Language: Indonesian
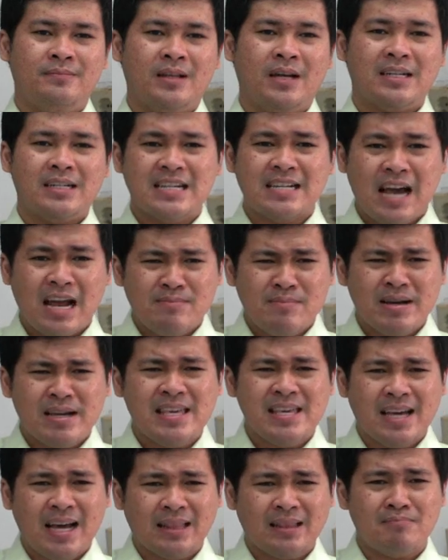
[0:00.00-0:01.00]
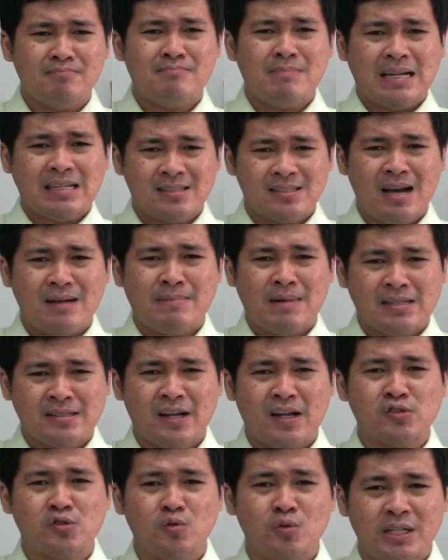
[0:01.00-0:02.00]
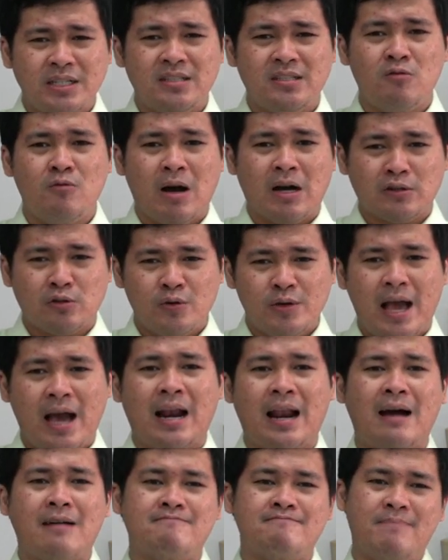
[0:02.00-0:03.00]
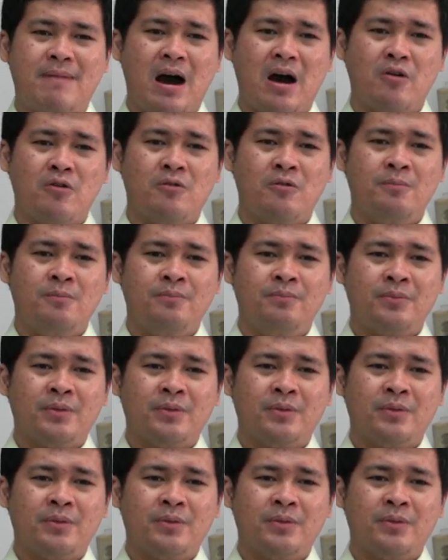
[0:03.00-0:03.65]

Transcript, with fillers: Dengan mengingat masa-masa sulit di waktu yang lampau,